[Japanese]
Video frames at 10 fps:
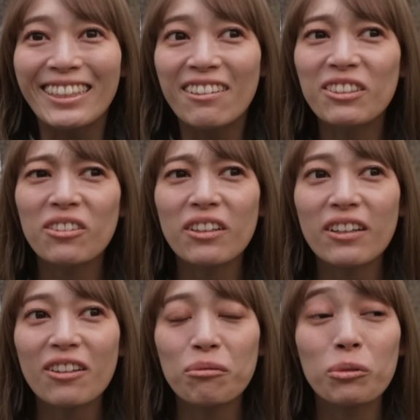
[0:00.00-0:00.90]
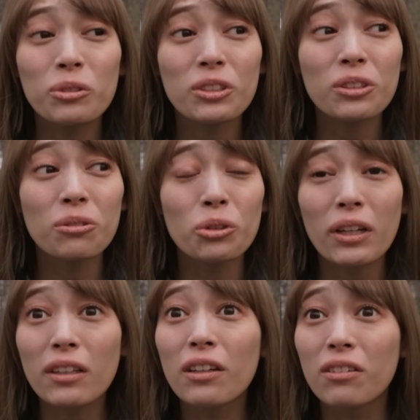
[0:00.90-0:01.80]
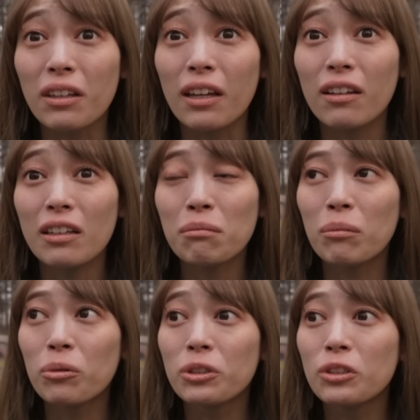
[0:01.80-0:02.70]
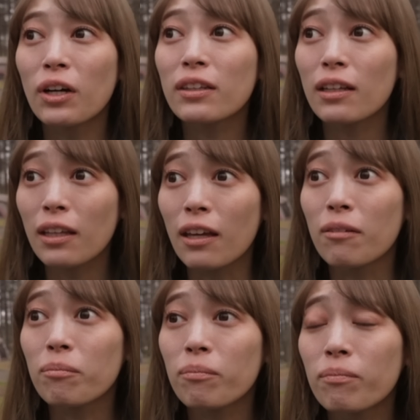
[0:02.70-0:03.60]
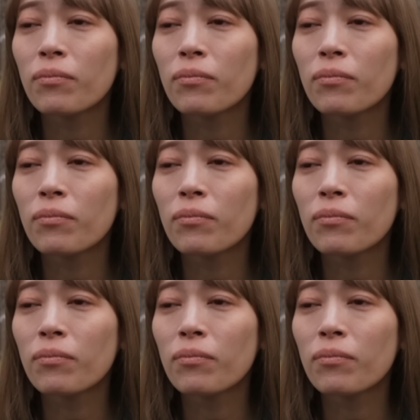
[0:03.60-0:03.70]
でもその代わり今日もう着くの遅かったんだよね、うんうん今もう夕方でうん、